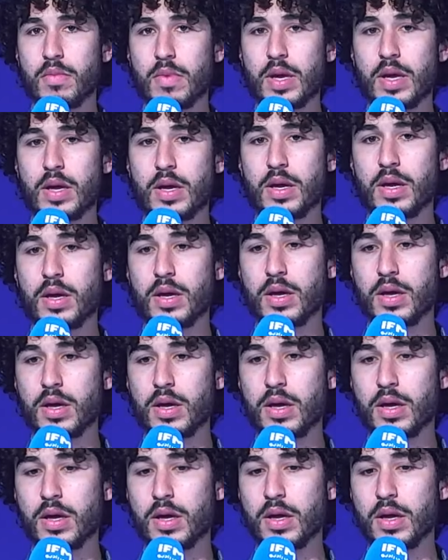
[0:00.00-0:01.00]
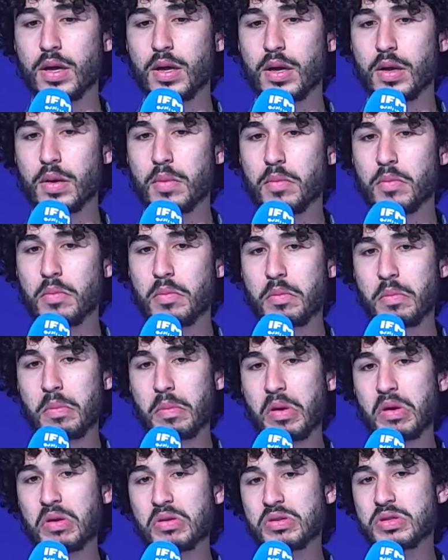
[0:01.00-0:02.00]
آه،
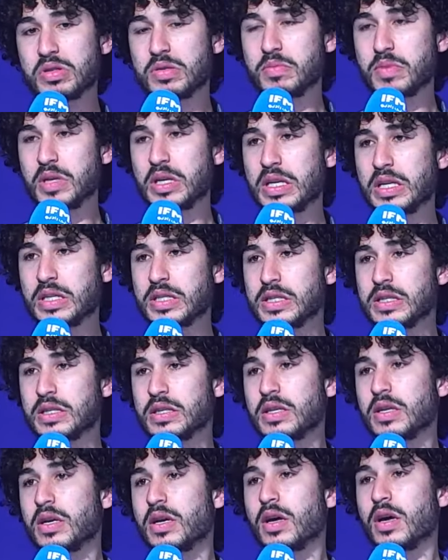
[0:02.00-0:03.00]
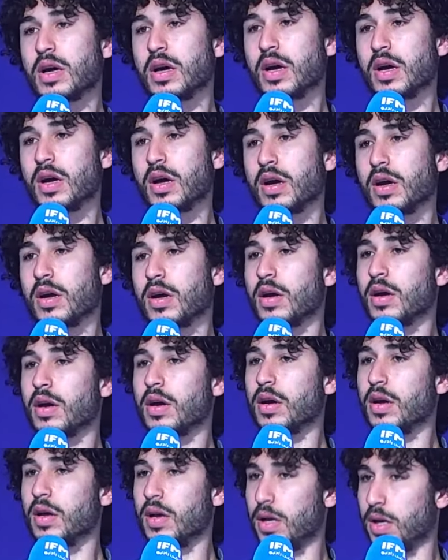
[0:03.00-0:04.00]
ما كنتش كي كنت تقرا كي تعدي
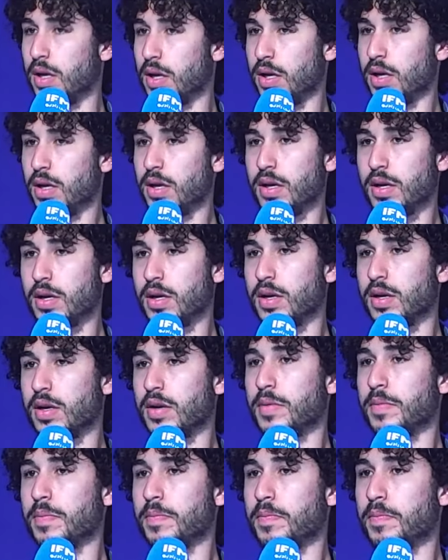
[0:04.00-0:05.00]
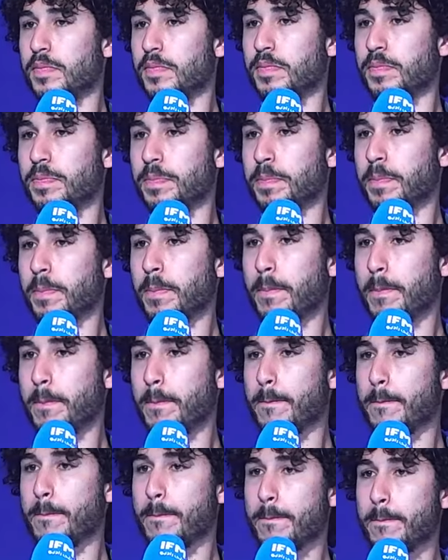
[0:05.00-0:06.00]
التكنيك آه. خلينا نفهموش شو كنت آه،
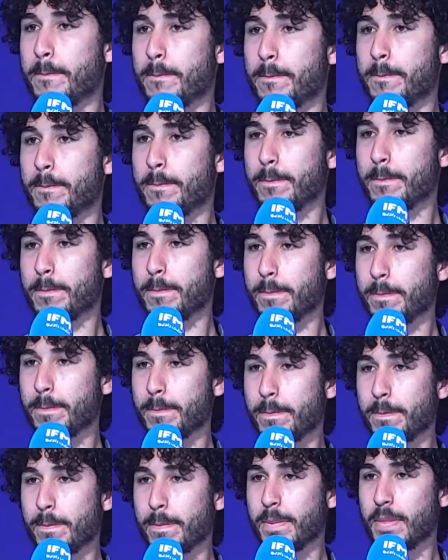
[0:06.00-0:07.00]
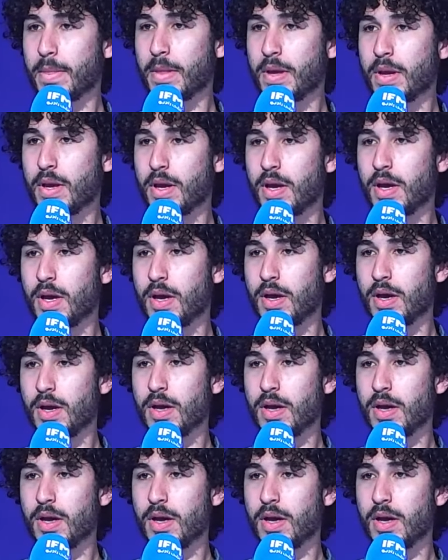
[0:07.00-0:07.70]
تلوش فيها السيكسيون هذه يعني